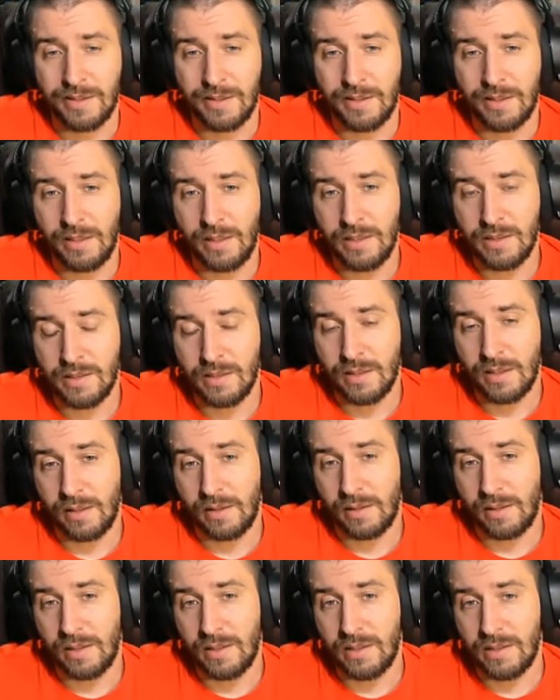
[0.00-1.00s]
300 а,
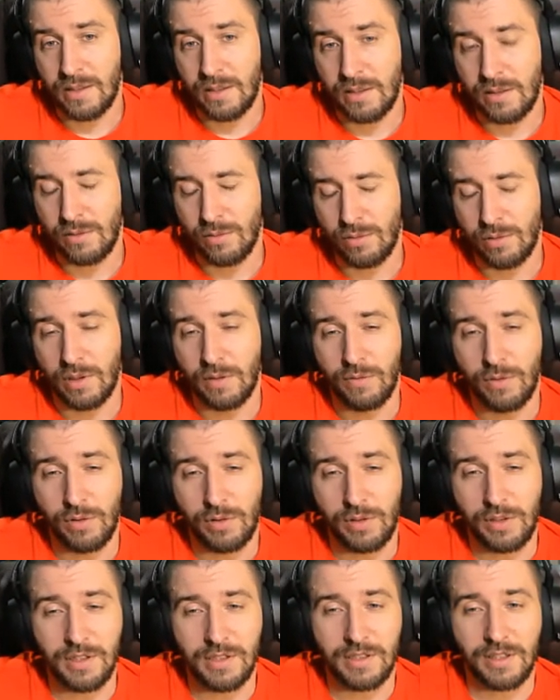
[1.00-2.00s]
тысяч, ой, говорю
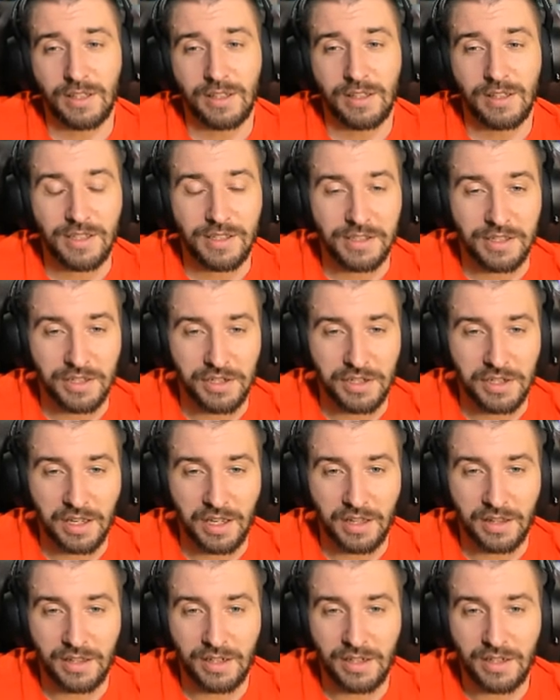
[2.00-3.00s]
300 тысяч,
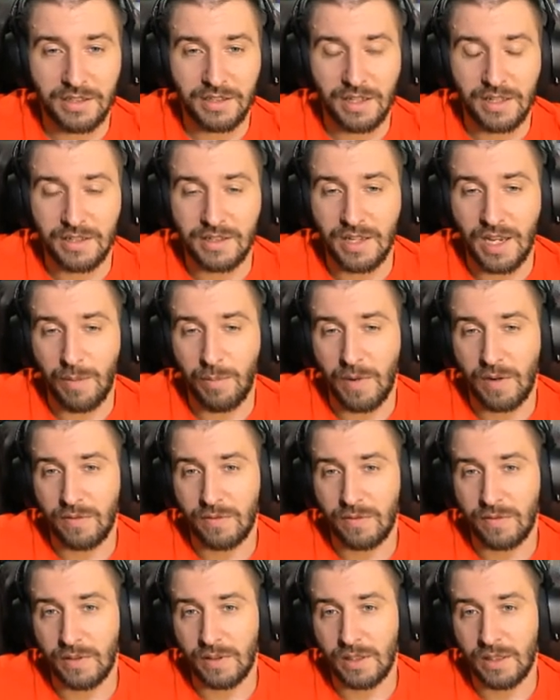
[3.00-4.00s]
300 э,
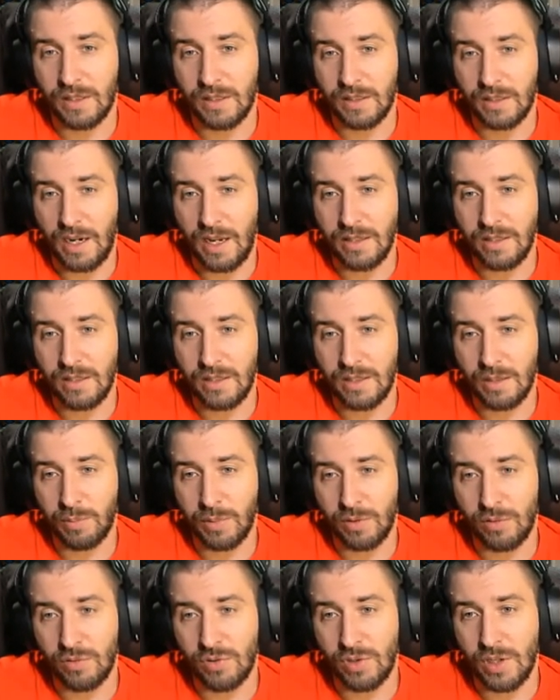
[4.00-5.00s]
самов э, тратите,
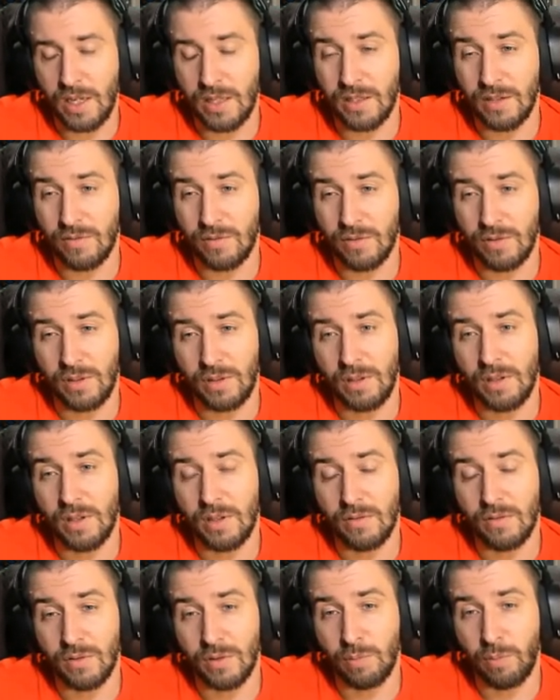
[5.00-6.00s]
получаете вот
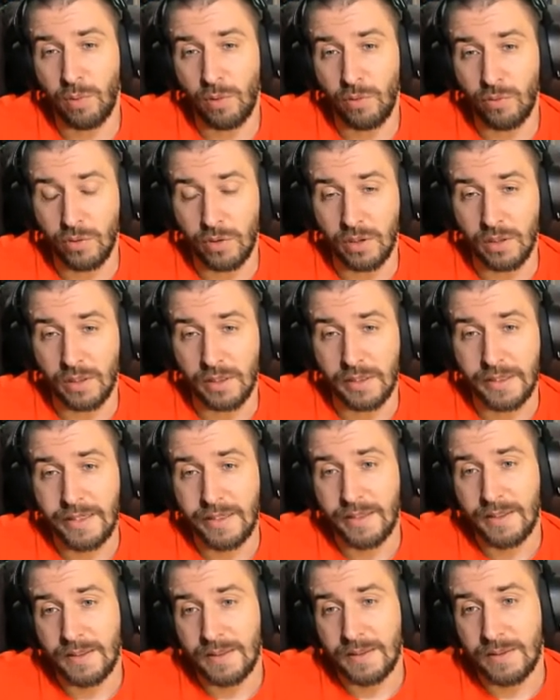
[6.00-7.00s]
такие вот плюхи.
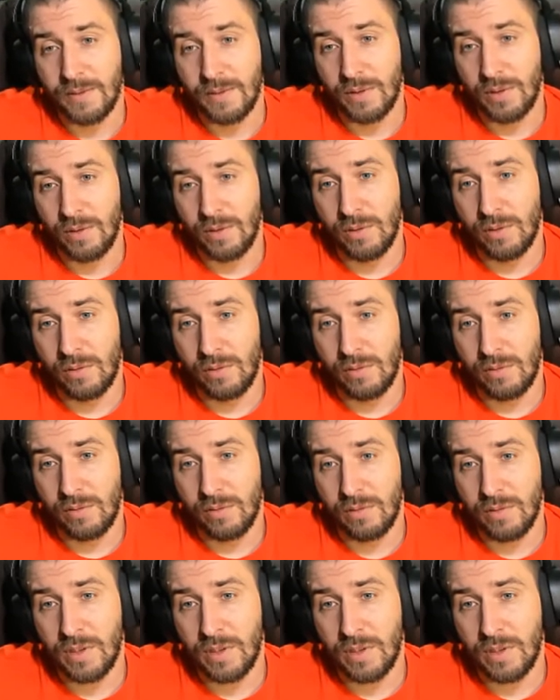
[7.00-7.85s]
Ну,